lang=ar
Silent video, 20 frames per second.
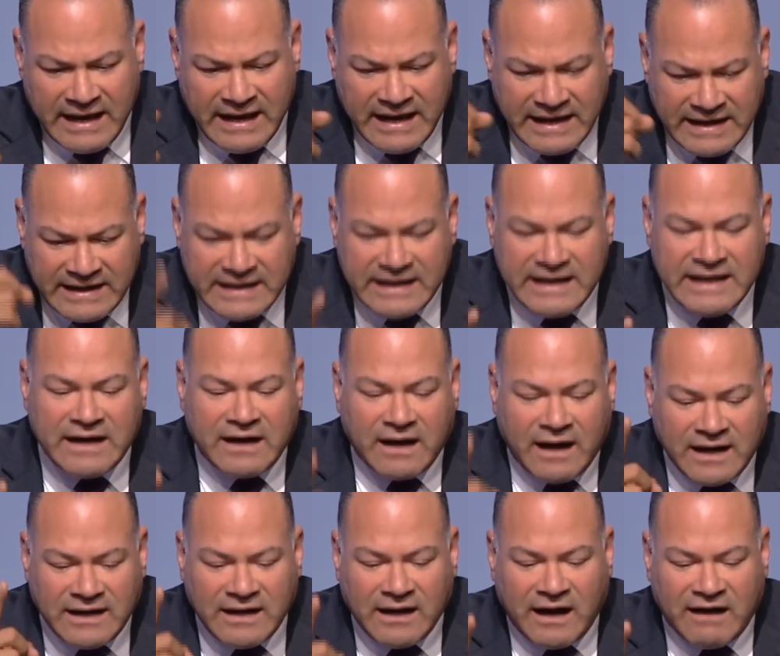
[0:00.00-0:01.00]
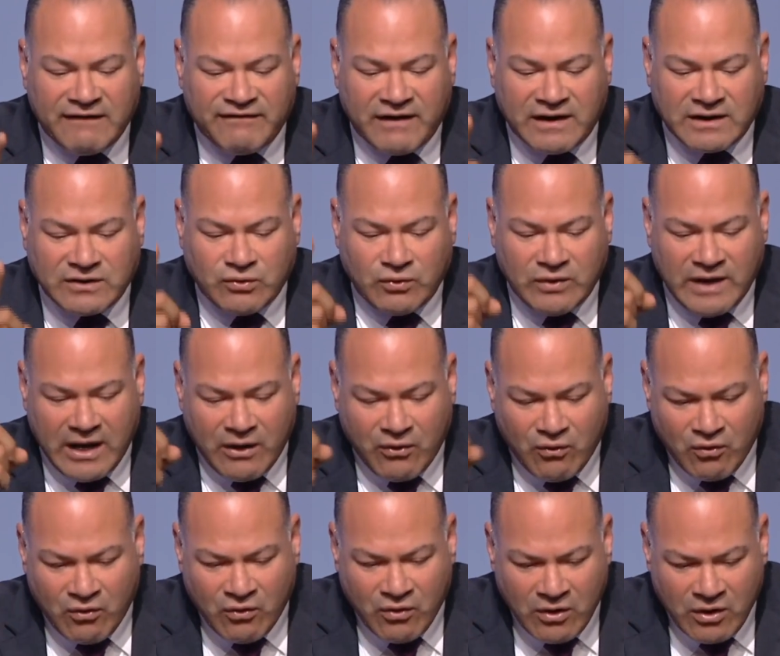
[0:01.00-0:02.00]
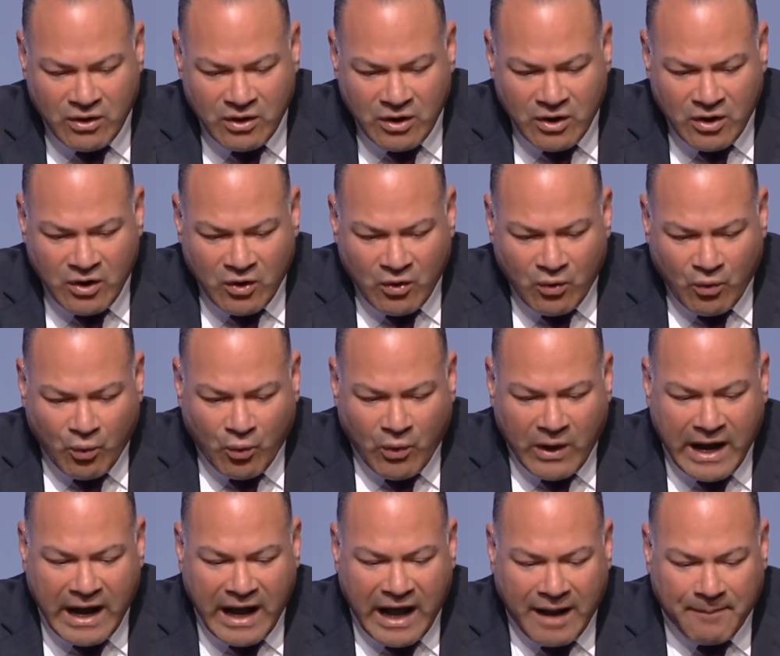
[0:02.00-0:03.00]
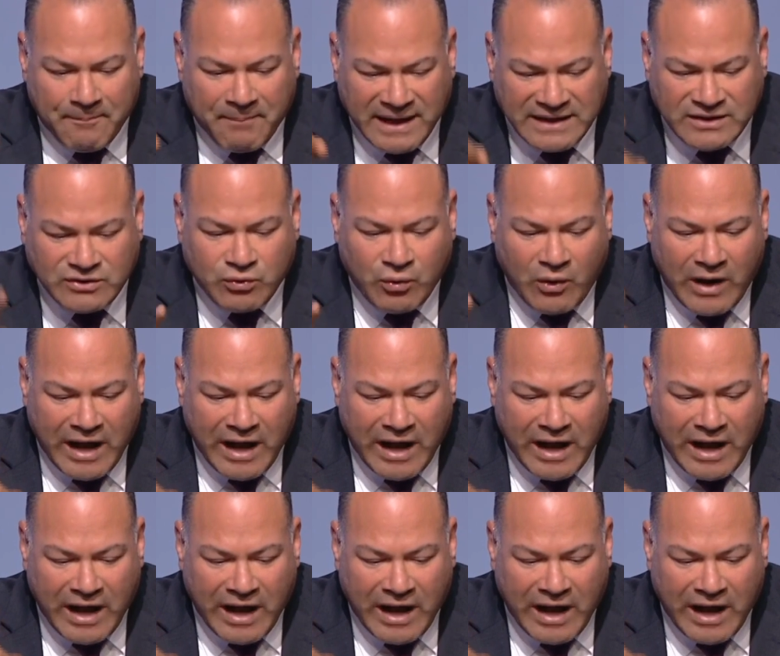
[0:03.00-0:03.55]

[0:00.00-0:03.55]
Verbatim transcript: إني قد غفرت له وأحبطت